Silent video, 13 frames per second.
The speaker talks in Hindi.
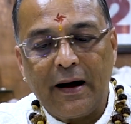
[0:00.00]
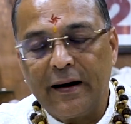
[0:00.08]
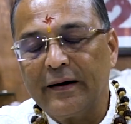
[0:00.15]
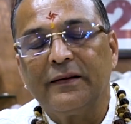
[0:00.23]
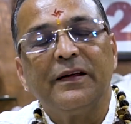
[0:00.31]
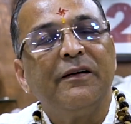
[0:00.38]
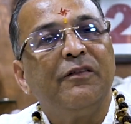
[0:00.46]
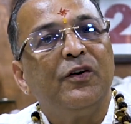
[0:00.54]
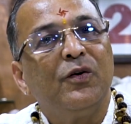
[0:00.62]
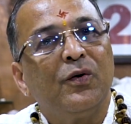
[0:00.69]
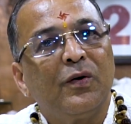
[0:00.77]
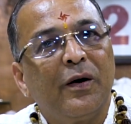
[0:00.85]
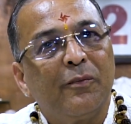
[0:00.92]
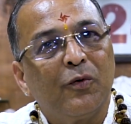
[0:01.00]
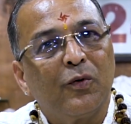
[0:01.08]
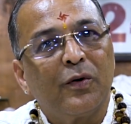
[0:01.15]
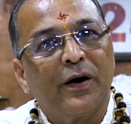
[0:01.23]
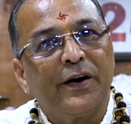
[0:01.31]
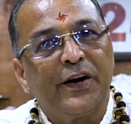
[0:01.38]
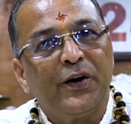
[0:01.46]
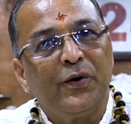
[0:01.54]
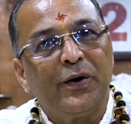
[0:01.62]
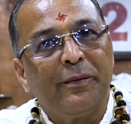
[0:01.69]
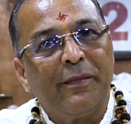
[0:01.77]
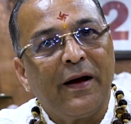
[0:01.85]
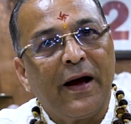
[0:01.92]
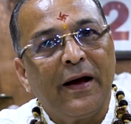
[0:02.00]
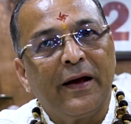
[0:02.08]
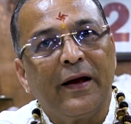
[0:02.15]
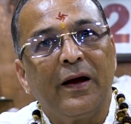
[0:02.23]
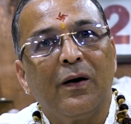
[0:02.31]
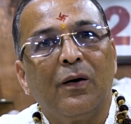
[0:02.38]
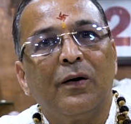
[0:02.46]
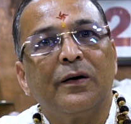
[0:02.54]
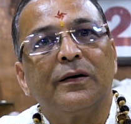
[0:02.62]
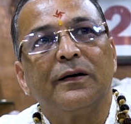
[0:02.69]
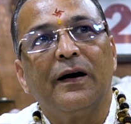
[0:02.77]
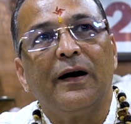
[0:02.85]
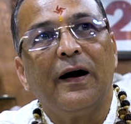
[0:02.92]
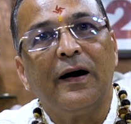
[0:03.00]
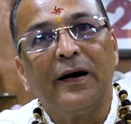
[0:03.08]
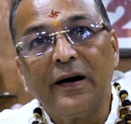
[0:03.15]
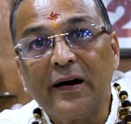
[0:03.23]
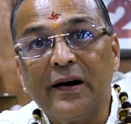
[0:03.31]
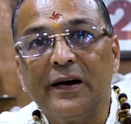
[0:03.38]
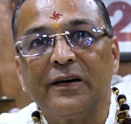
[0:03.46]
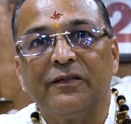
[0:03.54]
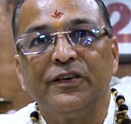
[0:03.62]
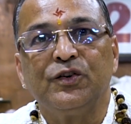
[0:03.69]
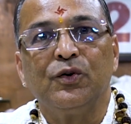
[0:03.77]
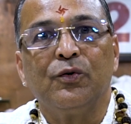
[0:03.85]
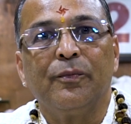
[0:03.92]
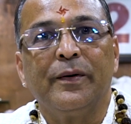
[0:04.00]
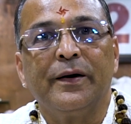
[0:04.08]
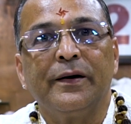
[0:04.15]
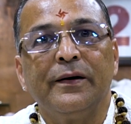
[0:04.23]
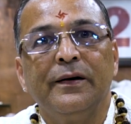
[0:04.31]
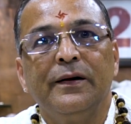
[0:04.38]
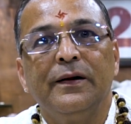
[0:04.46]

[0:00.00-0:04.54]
आगे से ये वीडियो हम लोग कंटिन्यूटी में आएंगे और अलग अलग विषयों पर